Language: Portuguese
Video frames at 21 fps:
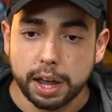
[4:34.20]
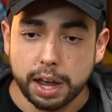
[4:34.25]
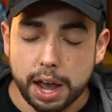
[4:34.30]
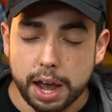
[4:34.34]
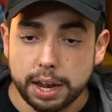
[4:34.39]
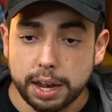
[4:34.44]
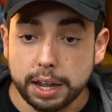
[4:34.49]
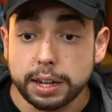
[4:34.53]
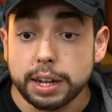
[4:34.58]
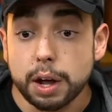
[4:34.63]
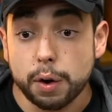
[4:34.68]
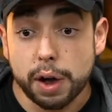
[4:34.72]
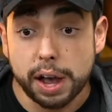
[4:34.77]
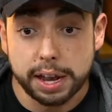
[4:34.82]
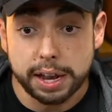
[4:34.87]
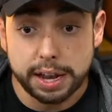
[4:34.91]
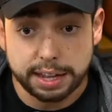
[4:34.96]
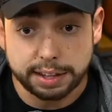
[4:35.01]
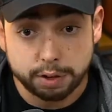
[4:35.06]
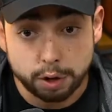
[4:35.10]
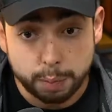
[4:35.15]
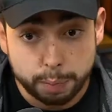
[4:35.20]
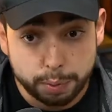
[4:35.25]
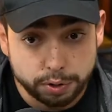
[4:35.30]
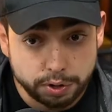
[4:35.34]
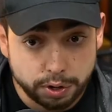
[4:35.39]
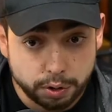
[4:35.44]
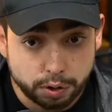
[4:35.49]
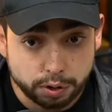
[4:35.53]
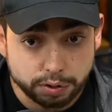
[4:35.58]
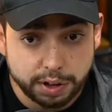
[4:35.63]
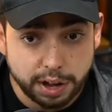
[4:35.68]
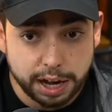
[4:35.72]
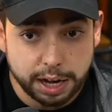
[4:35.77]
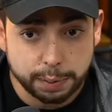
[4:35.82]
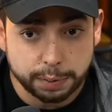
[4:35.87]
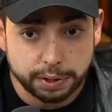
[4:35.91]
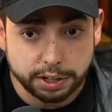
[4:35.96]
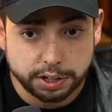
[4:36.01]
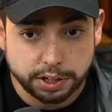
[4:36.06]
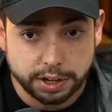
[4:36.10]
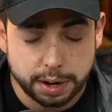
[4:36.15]
É. Ali, não, aí nesse eu não podia encostar
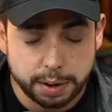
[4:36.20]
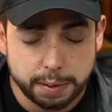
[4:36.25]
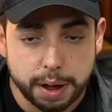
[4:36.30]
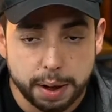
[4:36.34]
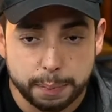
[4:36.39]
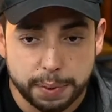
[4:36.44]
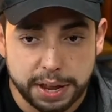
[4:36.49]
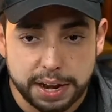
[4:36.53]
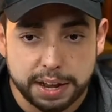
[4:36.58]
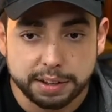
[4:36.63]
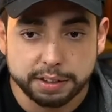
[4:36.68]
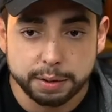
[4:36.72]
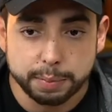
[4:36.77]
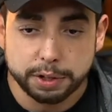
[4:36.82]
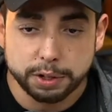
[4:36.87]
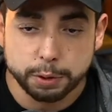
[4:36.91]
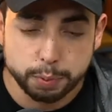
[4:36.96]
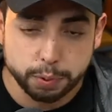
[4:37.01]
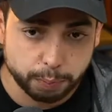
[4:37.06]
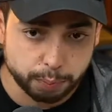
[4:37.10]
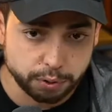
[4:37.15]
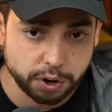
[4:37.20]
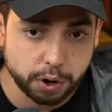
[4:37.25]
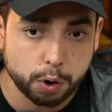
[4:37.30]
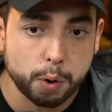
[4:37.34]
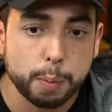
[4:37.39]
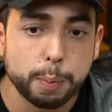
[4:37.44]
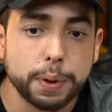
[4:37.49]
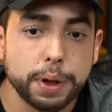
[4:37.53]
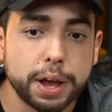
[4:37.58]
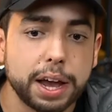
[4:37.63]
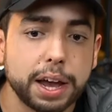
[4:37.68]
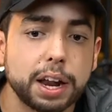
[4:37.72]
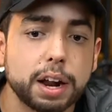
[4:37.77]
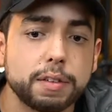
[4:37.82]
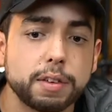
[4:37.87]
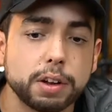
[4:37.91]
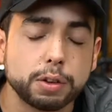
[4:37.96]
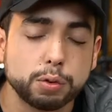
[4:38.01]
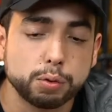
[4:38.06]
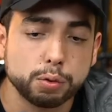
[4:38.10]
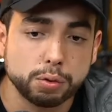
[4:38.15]
ainda porque tinha a perícia, mas tipo, eu podia acompanhar e
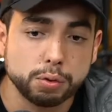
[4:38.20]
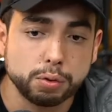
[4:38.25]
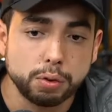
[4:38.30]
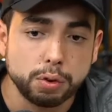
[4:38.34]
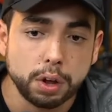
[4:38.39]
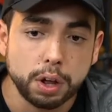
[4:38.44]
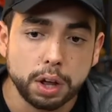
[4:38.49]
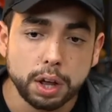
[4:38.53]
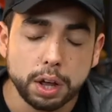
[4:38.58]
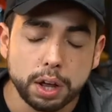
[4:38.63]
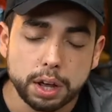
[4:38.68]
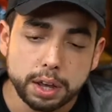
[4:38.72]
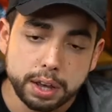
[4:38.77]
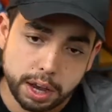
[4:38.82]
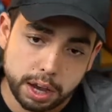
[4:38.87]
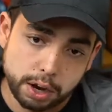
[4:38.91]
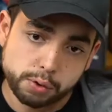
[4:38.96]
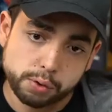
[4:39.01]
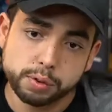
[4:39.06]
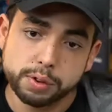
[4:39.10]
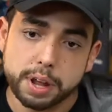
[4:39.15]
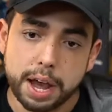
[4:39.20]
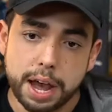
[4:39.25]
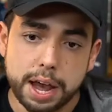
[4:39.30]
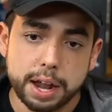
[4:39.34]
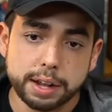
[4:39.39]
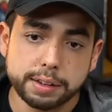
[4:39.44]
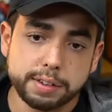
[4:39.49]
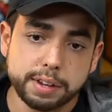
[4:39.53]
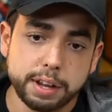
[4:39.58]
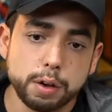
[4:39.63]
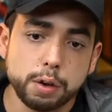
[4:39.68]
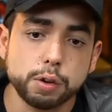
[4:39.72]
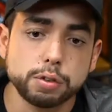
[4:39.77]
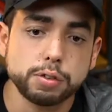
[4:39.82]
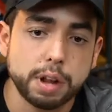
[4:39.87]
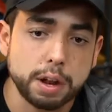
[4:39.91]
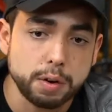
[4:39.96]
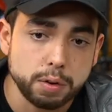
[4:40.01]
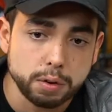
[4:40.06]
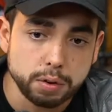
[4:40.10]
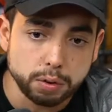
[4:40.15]
gravar tudo e ajudar sem
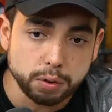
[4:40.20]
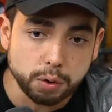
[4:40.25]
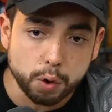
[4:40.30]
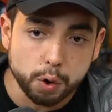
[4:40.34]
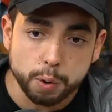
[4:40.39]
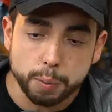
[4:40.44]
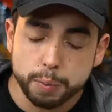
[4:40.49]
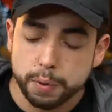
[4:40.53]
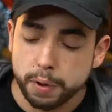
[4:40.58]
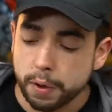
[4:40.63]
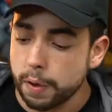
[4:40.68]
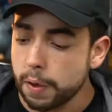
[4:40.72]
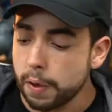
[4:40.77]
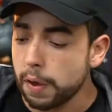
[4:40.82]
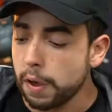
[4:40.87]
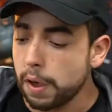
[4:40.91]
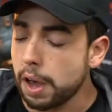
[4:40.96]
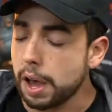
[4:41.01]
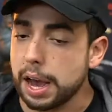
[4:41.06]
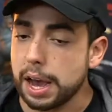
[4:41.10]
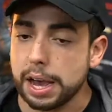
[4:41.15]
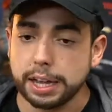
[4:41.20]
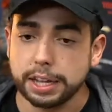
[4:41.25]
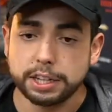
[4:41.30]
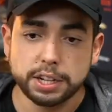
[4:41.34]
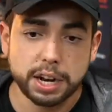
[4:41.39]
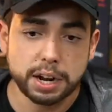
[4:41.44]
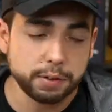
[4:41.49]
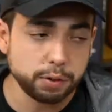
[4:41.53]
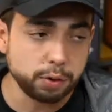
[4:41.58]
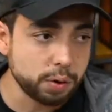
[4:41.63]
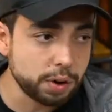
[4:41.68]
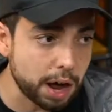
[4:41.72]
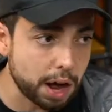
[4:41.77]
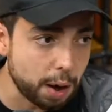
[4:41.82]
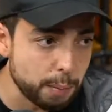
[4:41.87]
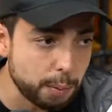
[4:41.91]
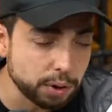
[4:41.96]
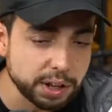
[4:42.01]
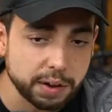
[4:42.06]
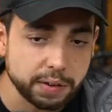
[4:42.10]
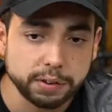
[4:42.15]
encostar no, no corpo. Aí tirava do
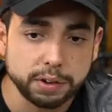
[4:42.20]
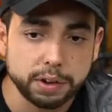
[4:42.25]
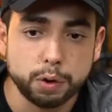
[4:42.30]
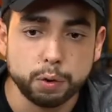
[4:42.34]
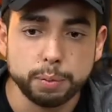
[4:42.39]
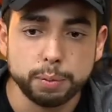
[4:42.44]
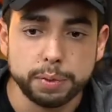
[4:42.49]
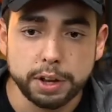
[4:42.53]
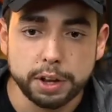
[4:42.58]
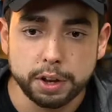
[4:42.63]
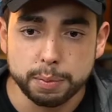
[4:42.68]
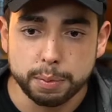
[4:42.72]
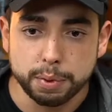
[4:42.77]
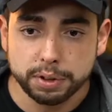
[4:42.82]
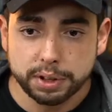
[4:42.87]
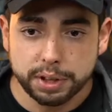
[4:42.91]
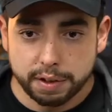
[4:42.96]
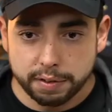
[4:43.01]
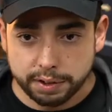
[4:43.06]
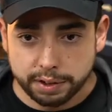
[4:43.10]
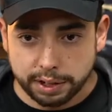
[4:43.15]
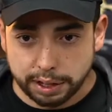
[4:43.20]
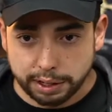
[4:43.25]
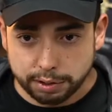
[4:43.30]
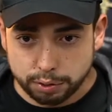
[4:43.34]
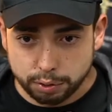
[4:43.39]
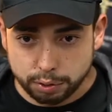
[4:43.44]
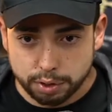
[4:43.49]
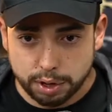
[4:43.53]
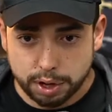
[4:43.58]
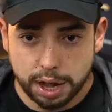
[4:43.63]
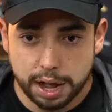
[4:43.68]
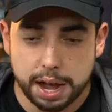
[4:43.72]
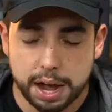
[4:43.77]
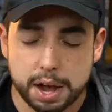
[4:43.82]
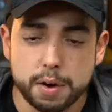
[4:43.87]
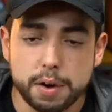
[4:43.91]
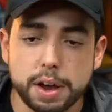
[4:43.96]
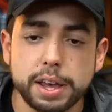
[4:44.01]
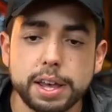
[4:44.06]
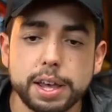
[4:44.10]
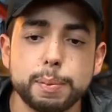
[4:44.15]
carro, botava no alumínio, botava dentro do
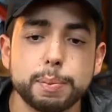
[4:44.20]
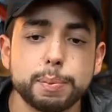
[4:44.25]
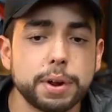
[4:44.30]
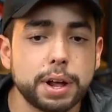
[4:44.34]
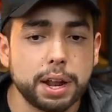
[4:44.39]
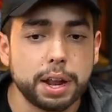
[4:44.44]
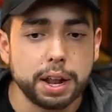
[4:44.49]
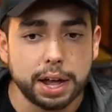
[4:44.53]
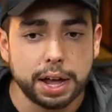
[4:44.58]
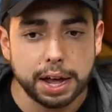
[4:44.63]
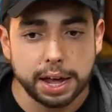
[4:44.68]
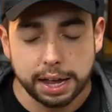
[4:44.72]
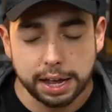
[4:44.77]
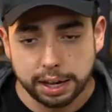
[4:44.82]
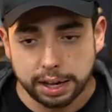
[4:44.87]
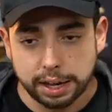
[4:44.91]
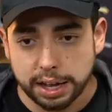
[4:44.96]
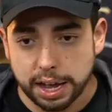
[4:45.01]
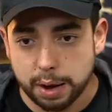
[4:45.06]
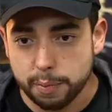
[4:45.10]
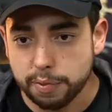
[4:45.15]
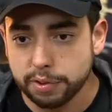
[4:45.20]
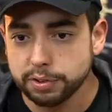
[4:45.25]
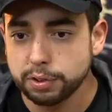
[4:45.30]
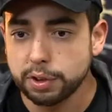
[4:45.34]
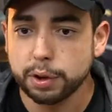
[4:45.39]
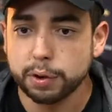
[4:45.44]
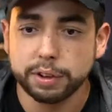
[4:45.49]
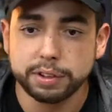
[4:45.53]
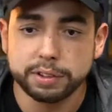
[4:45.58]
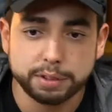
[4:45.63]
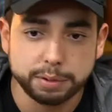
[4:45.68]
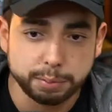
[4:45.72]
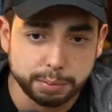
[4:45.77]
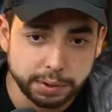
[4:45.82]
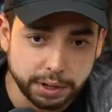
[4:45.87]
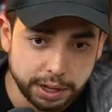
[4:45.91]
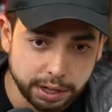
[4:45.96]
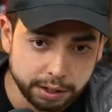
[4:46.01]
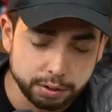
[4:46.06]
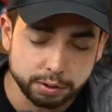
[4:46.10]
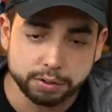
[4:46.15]
carro, aí ia pra lá, e ligava pra fazer o
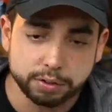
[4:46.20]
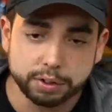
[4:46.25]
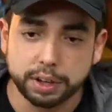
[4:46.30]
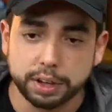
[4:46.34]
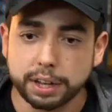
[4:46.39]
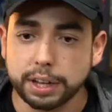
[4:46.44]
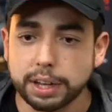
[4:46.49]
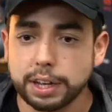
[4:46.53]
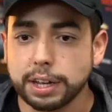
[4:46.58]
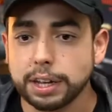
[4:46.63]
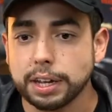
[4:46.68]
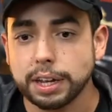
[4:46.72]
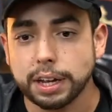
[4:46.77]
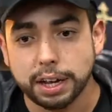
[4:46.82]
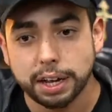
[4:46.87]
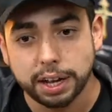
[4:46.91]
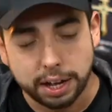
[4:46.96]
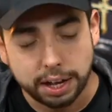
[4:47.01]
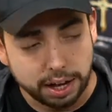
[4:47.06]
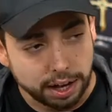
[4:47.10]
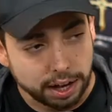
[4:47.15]
reconhecimento, não sei o quê.